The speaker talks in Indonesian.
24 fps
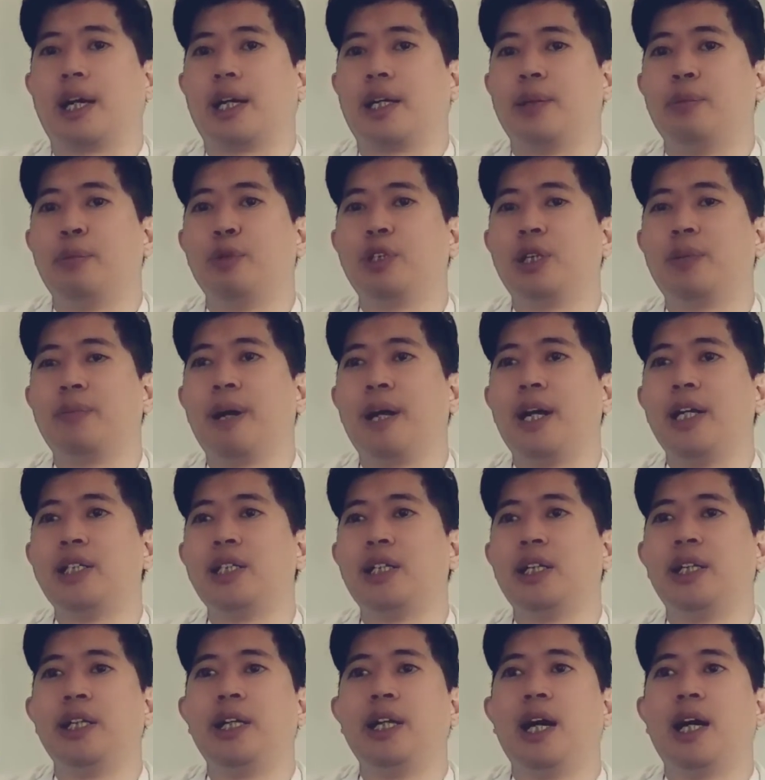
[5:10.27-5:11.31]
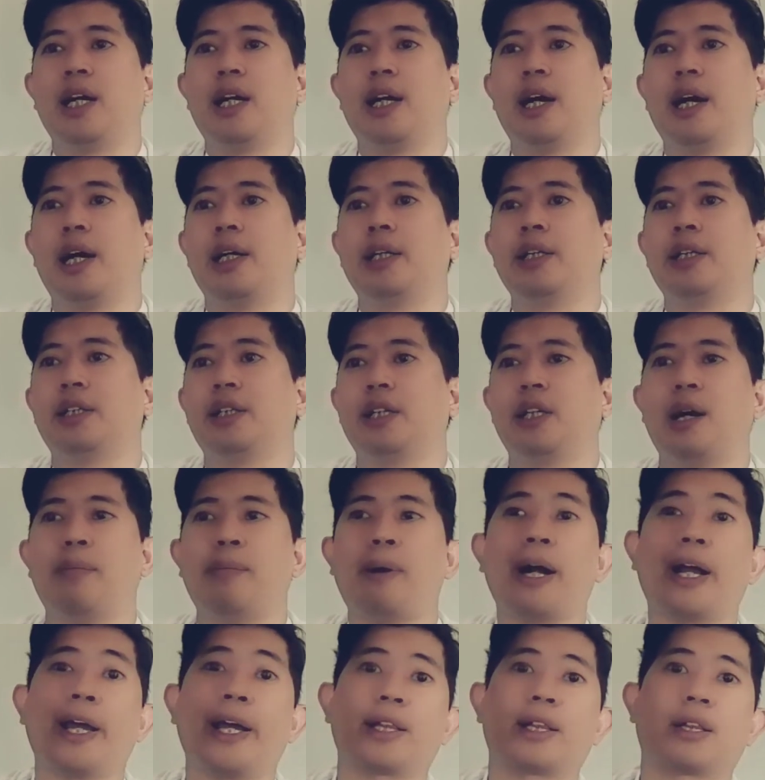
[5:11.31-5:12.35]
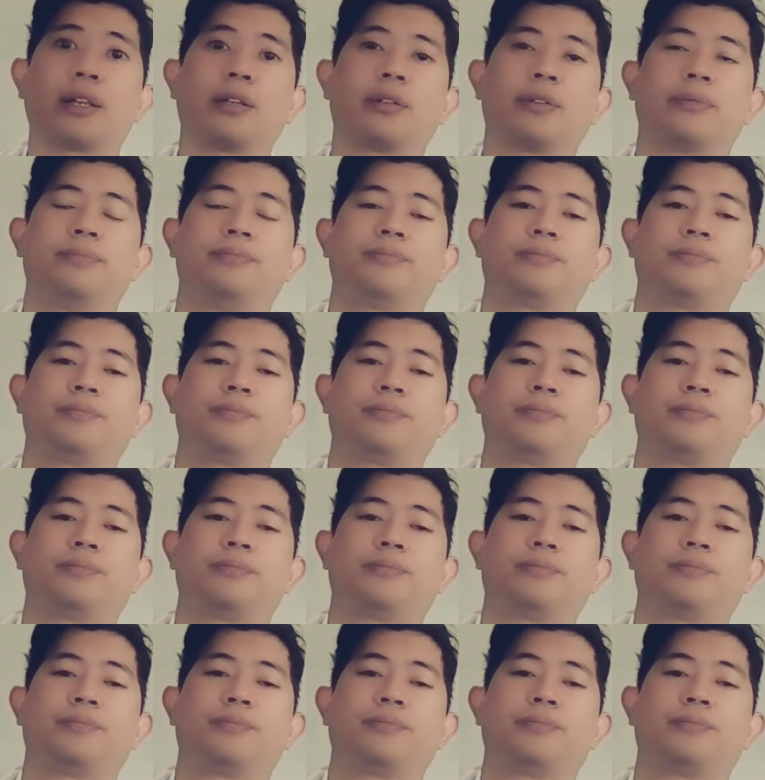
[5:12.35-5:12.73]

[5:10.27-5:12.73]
di musik badis ini ada tiga paket